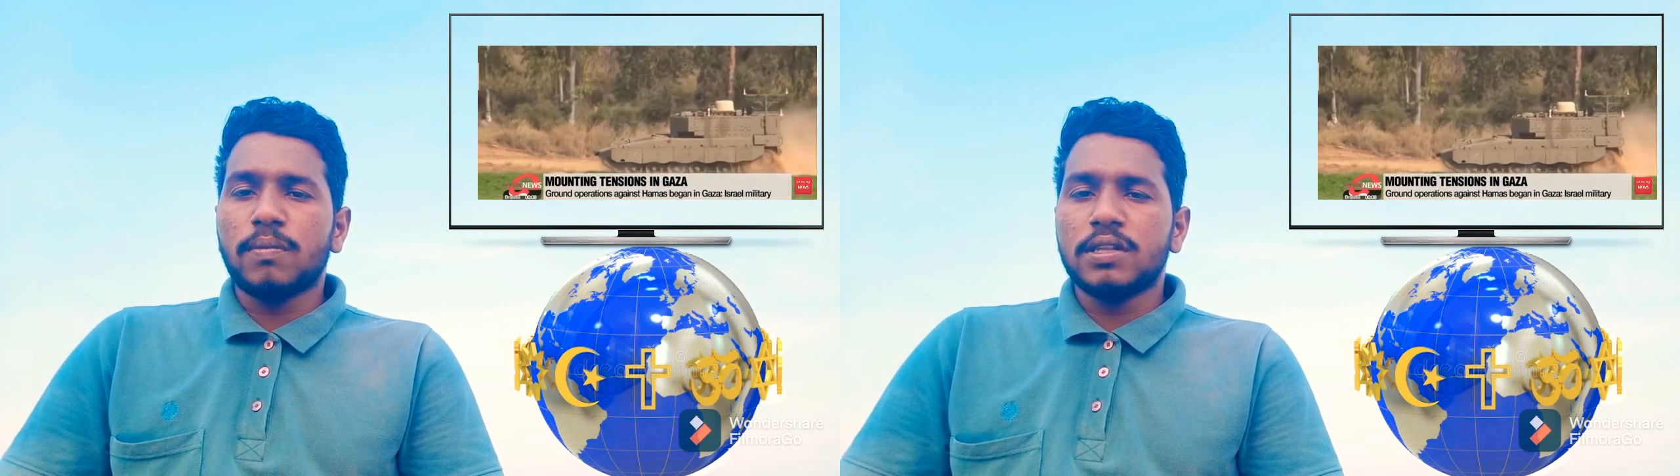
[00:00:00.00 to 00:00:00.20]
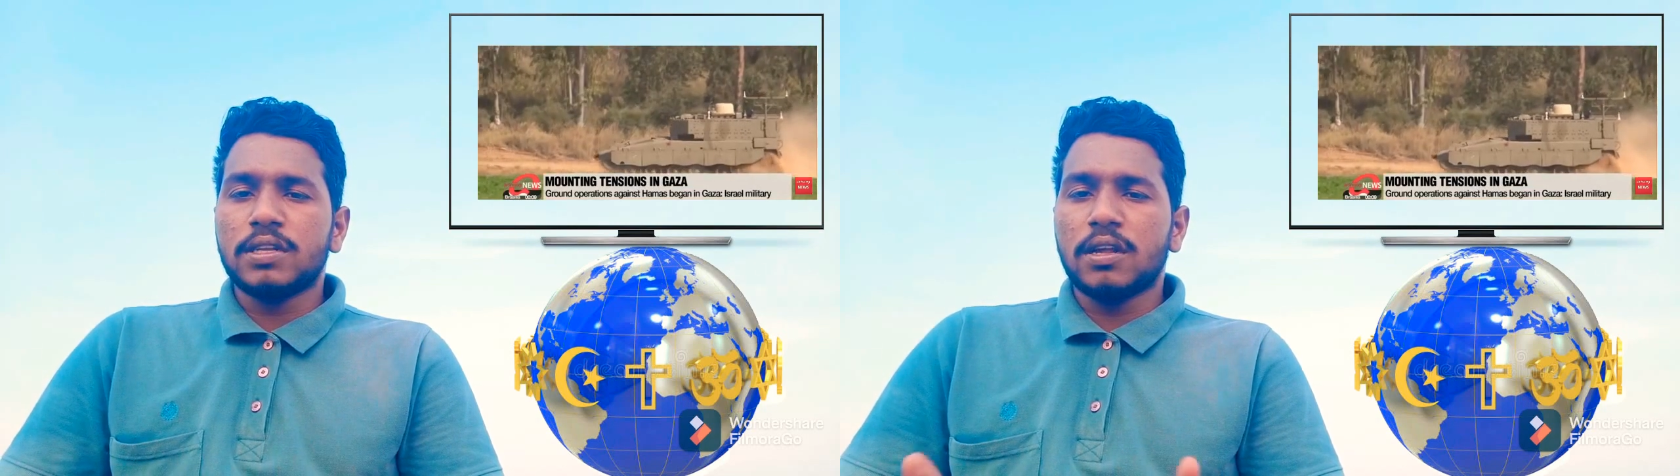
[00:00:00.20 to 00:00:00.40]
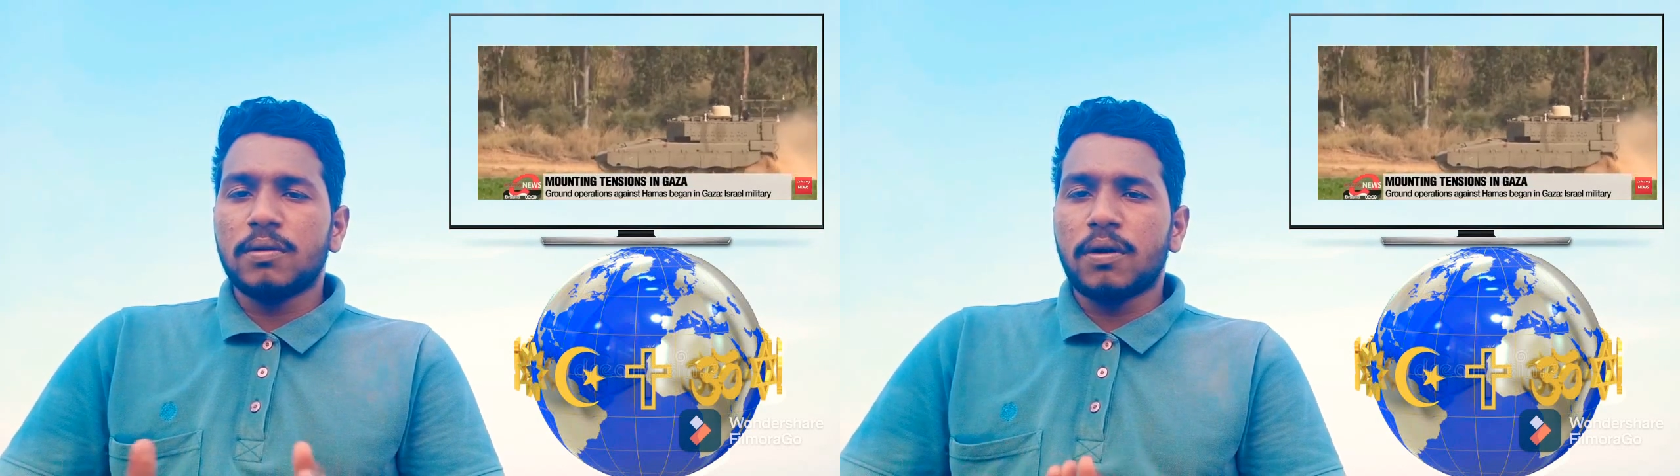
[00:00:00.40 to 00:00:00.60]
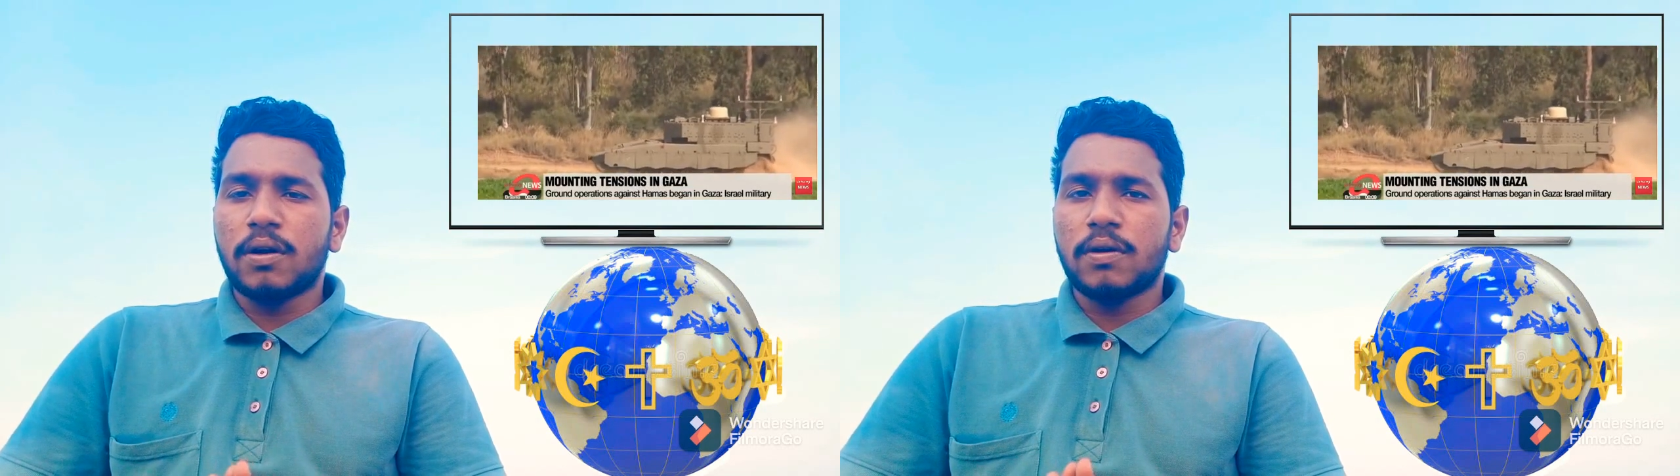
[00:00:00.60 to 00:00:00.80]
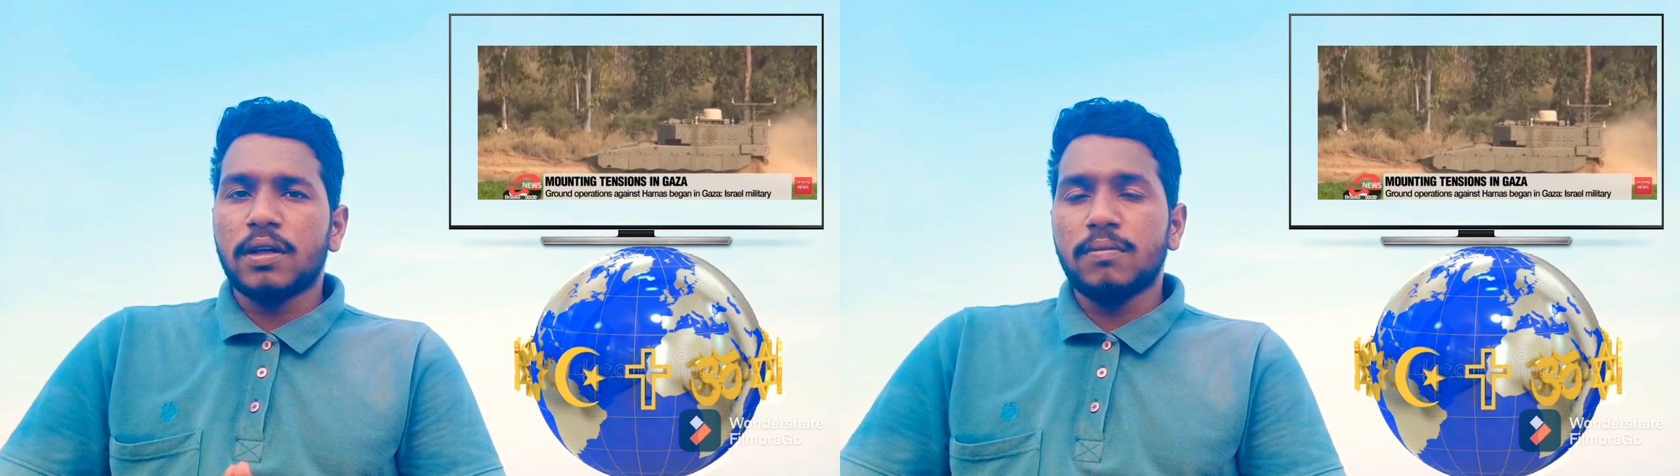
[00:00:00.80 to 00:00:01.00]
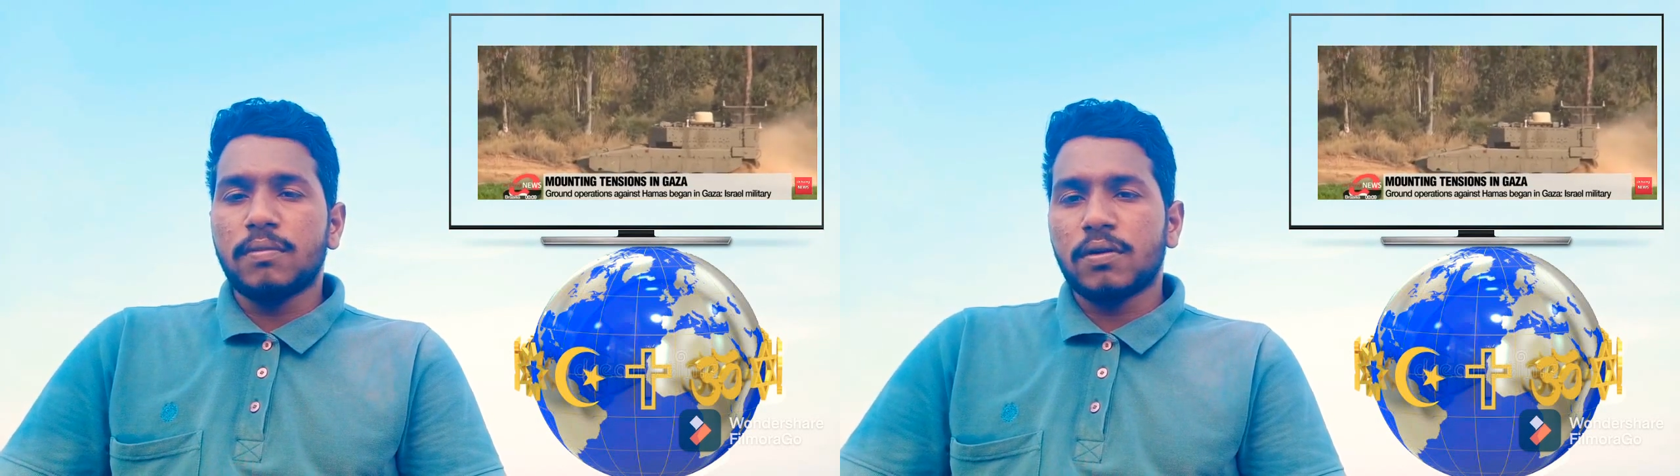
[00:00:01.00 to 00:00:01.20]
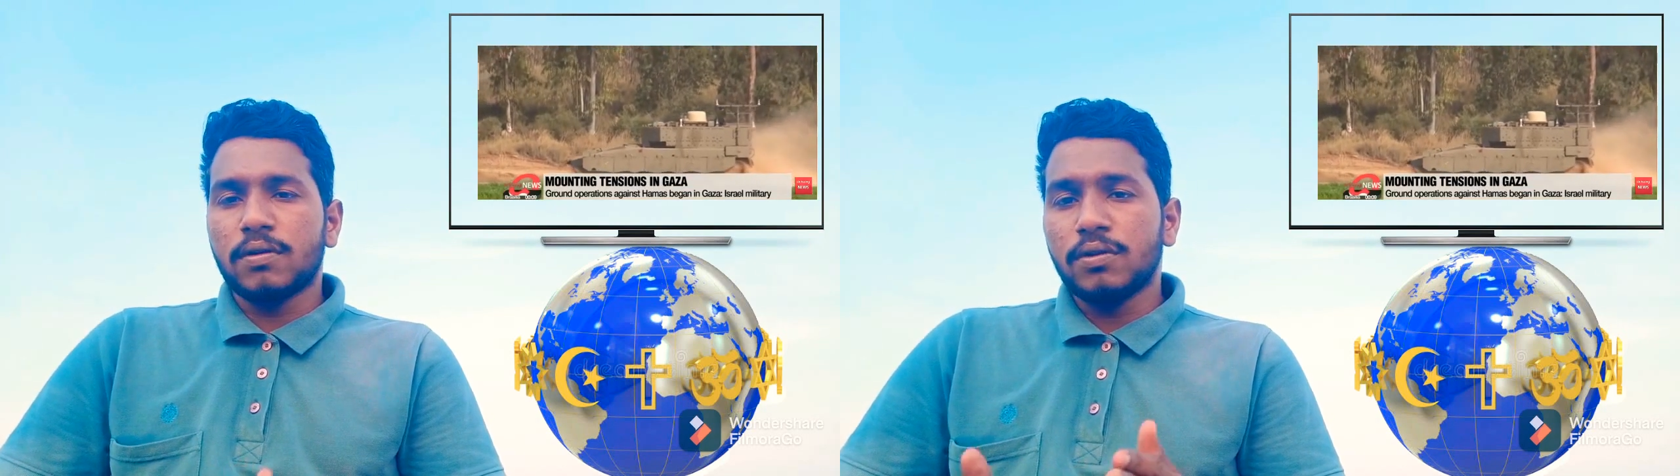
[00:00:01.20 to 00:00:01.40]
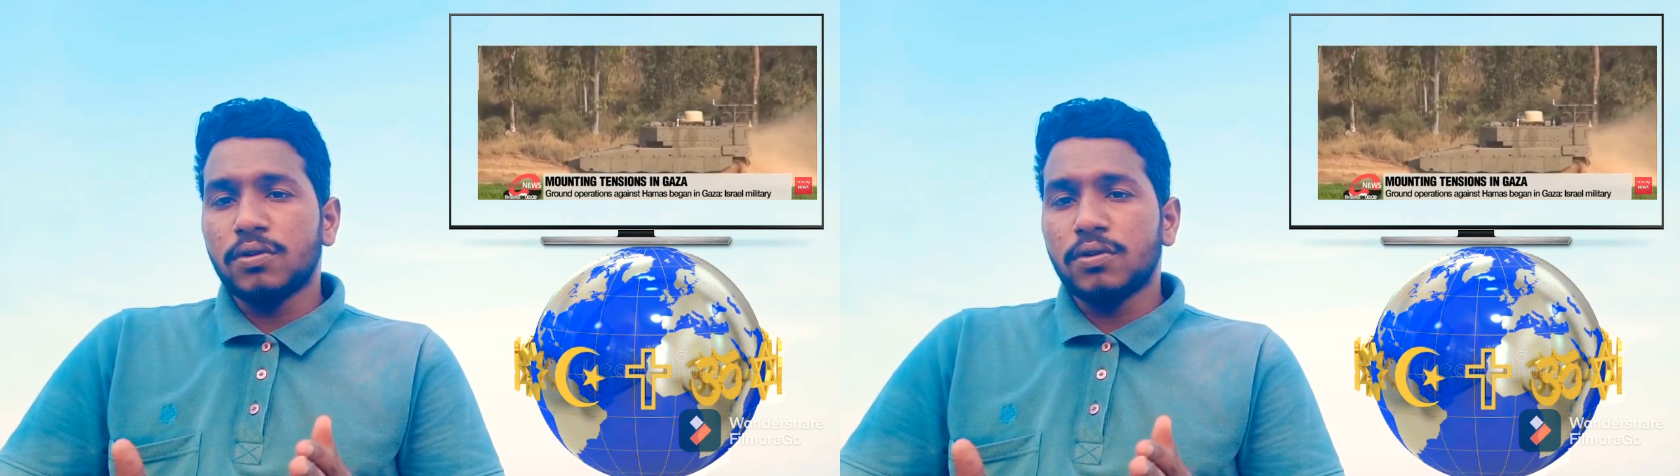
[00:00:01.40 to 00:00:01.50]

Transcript: మంచి చనిపోవడం అనేది మనం